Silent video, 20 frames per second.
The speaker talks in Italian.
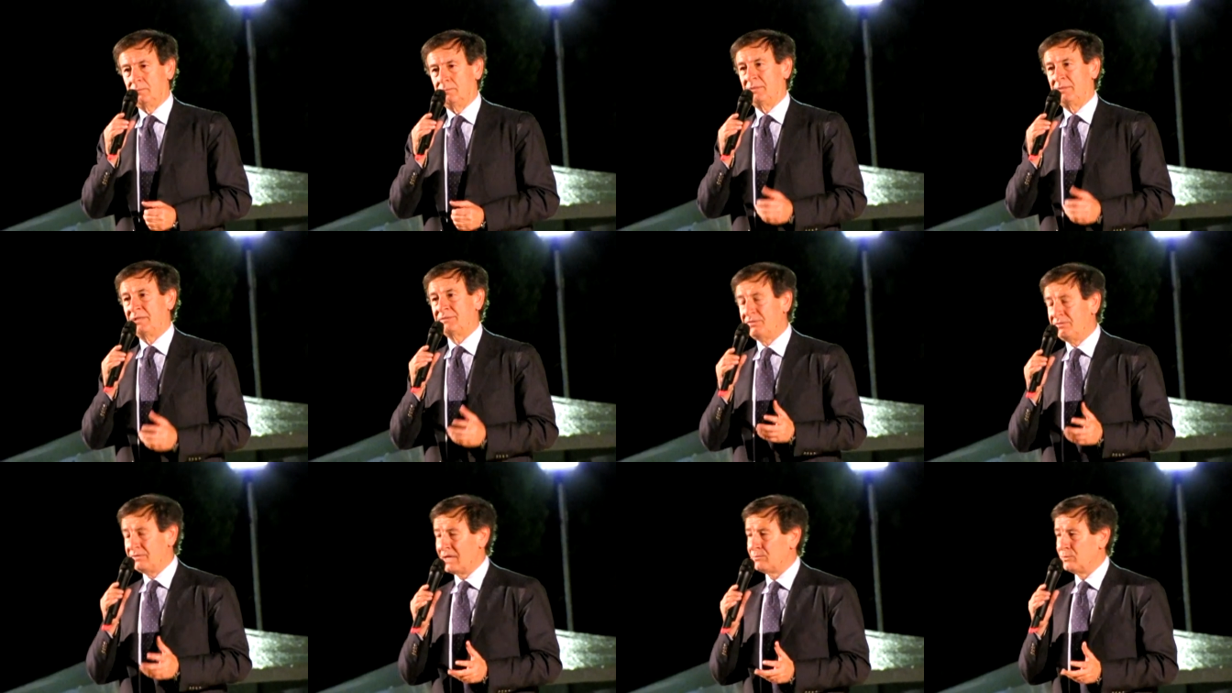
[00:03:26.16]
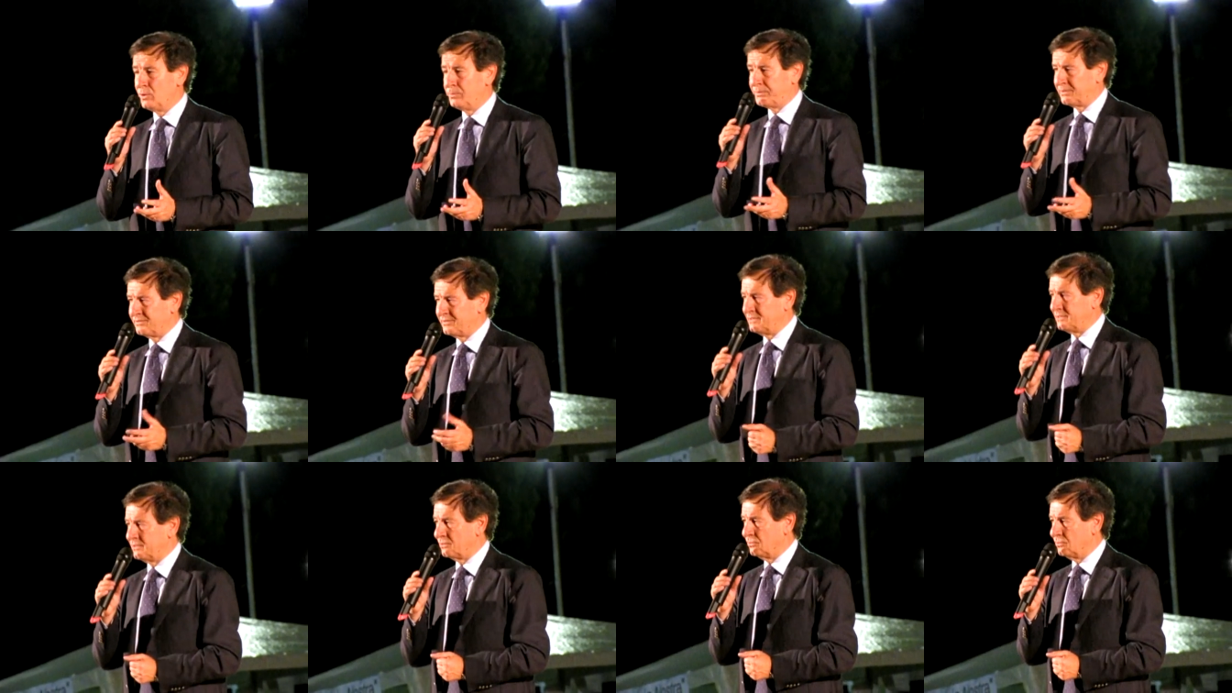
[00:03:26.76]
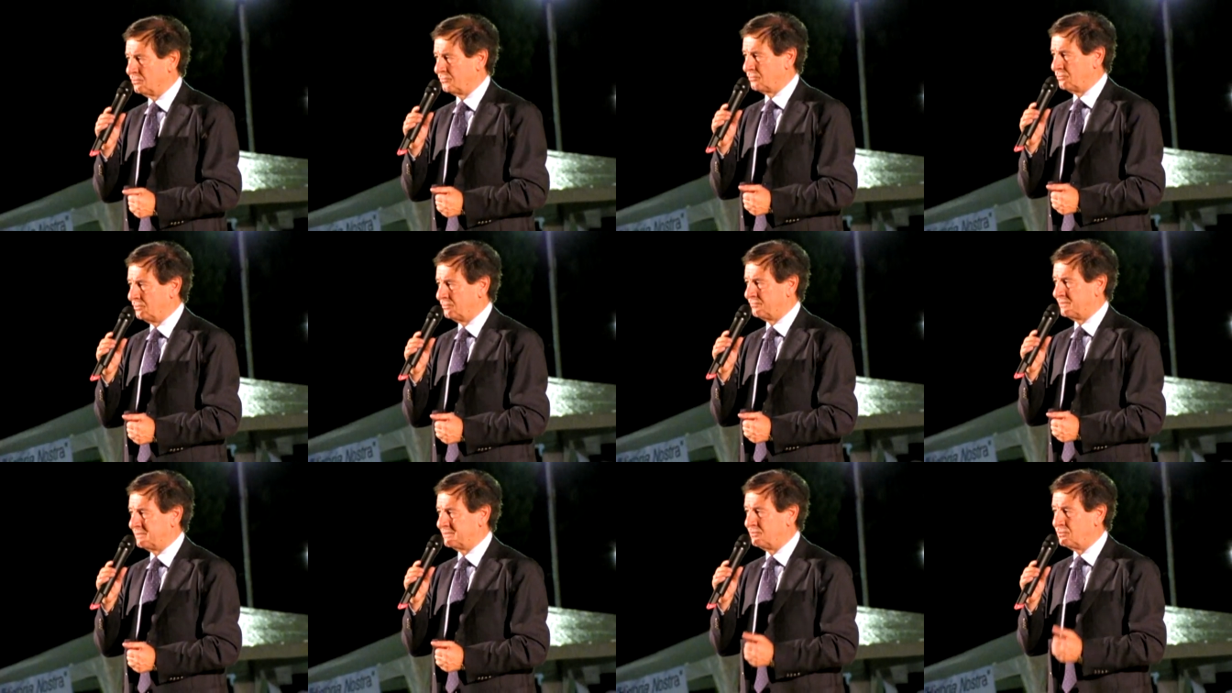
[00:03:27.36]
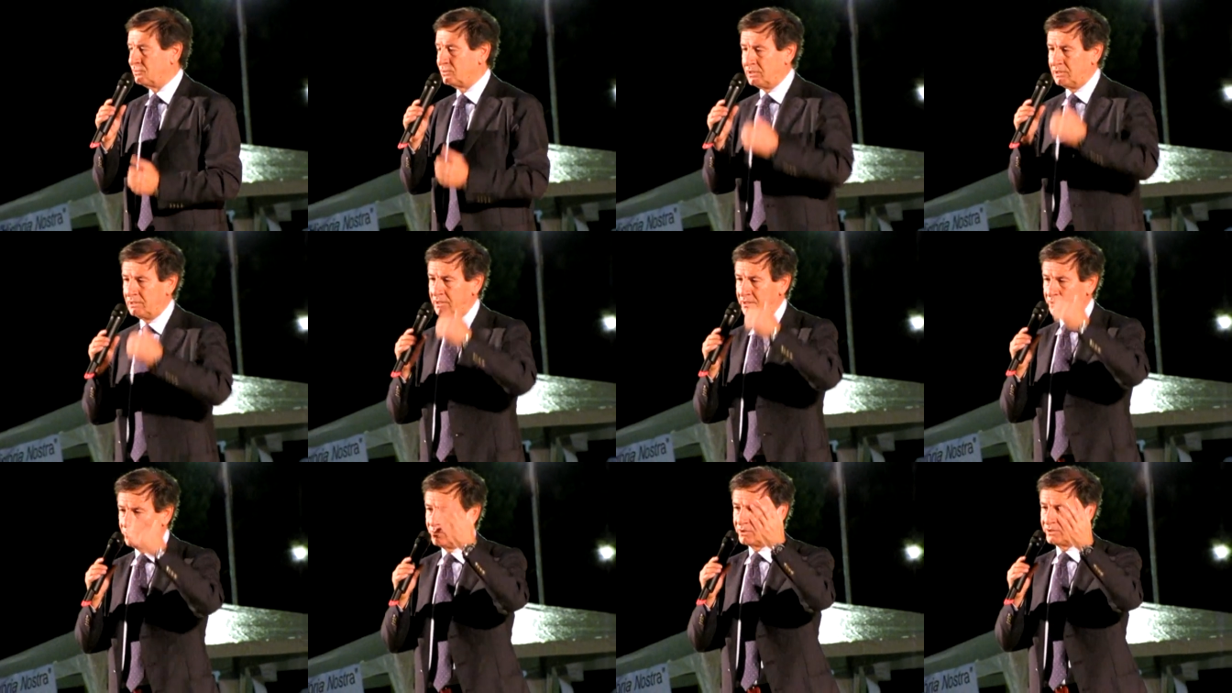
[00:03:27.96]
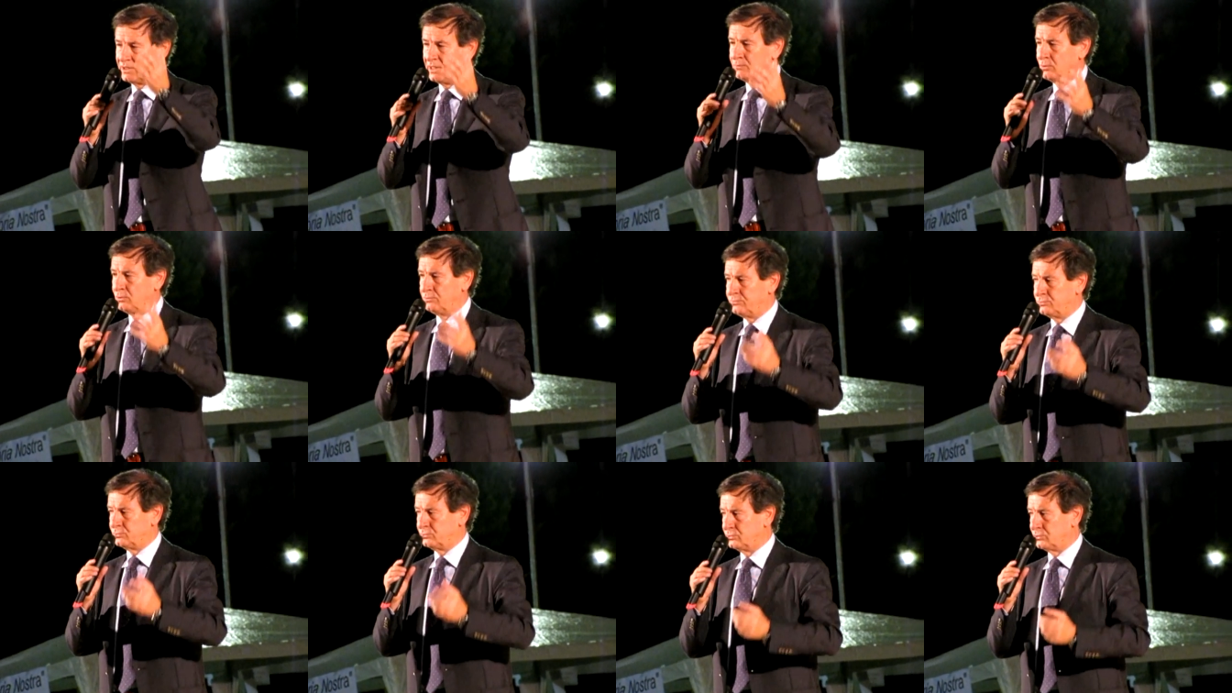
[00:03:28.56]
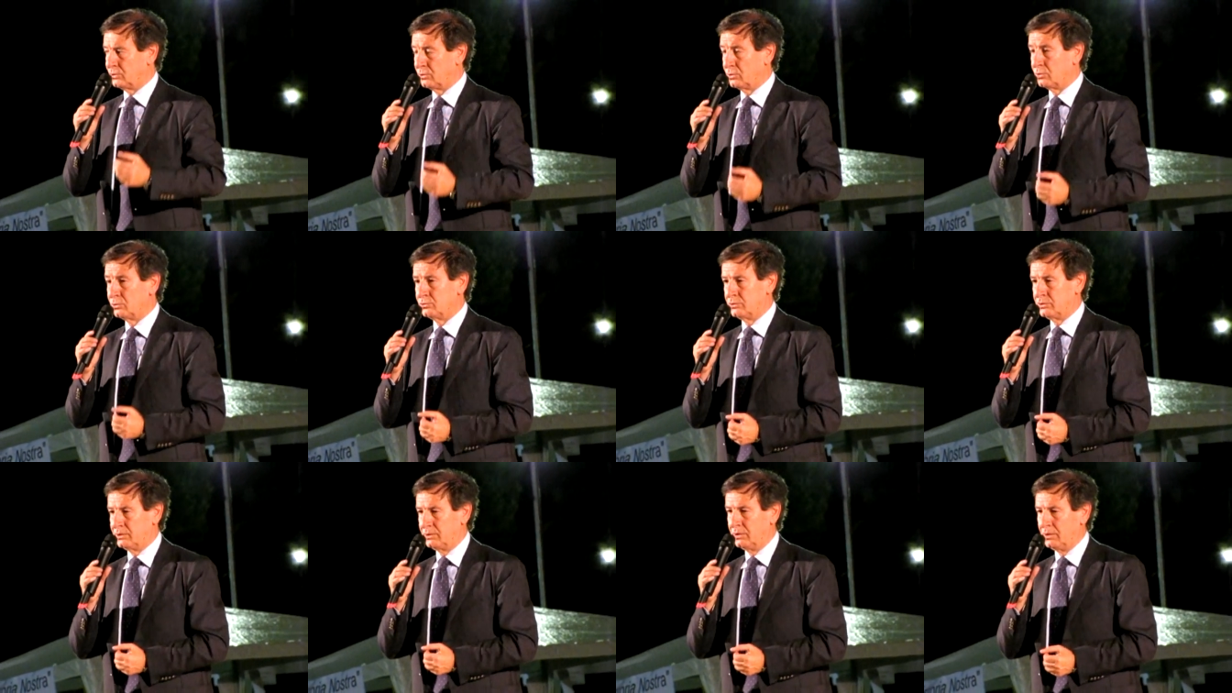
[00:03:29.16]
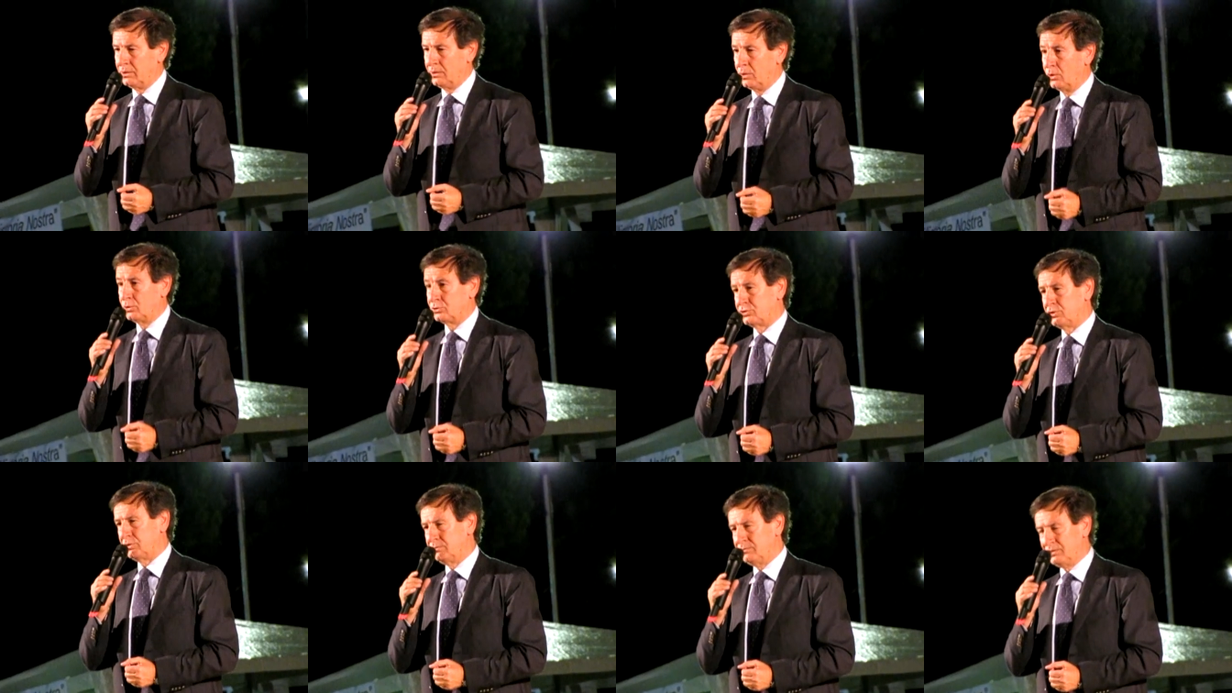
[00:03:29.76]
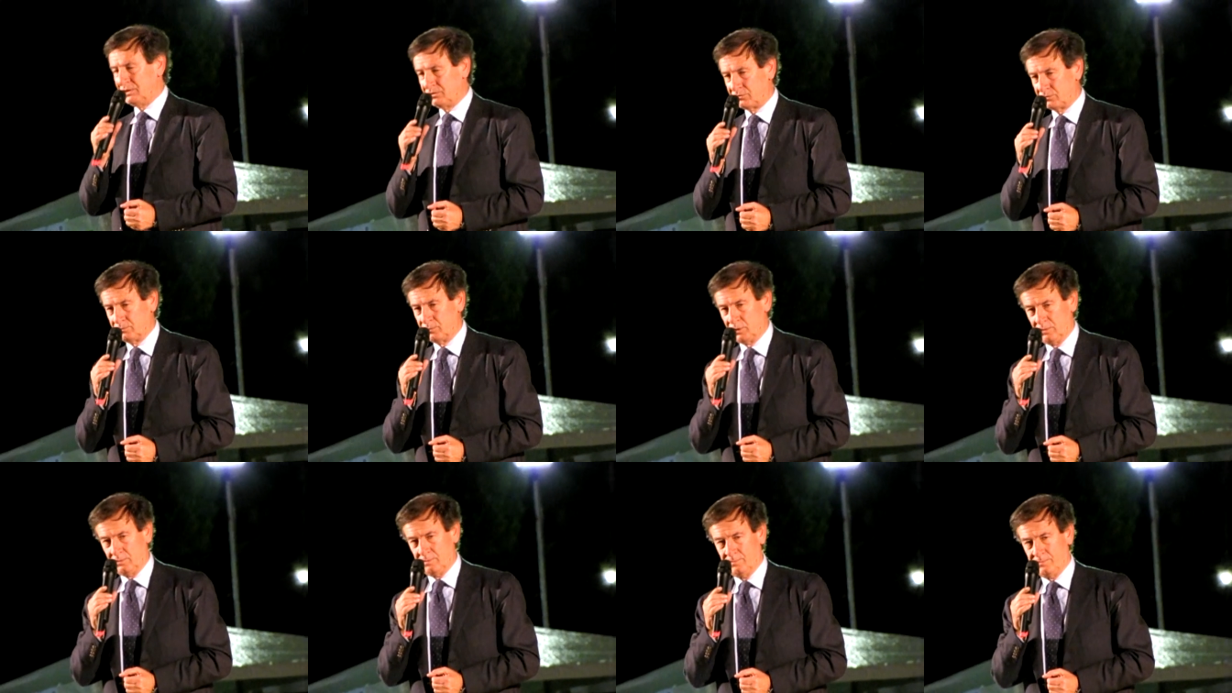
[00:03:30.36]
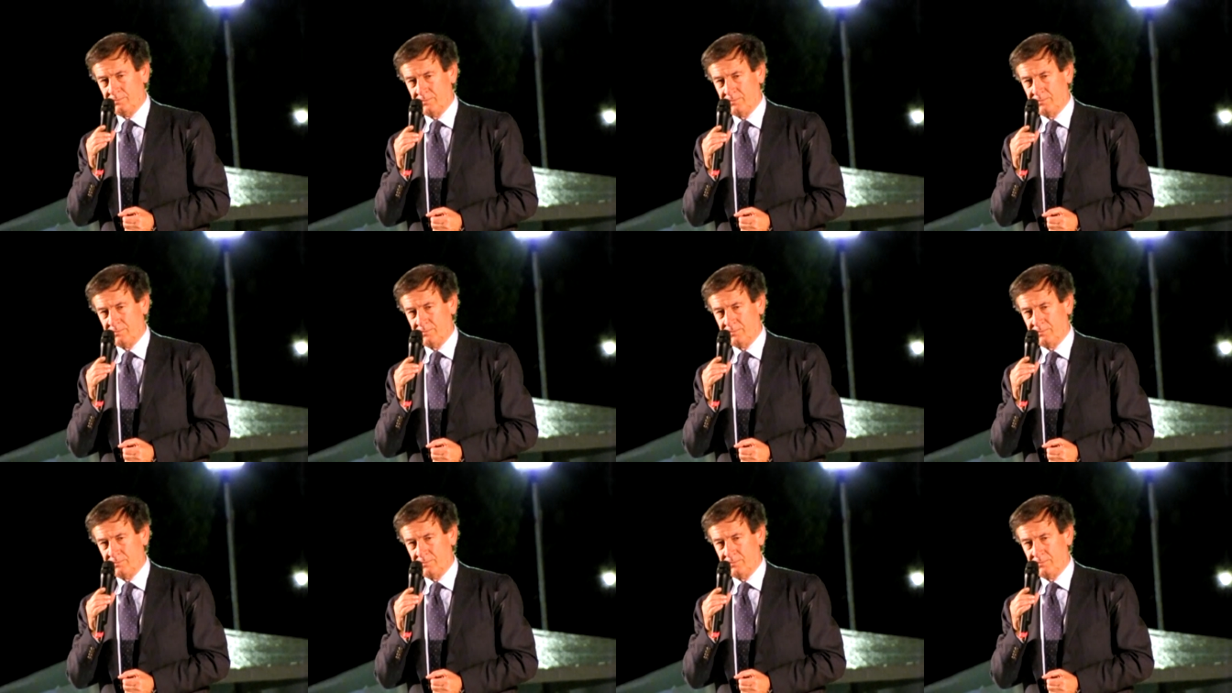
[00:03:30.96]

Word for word: ma viviamo il presente con soddisfazione e guardiamo il futuro con ottimismo.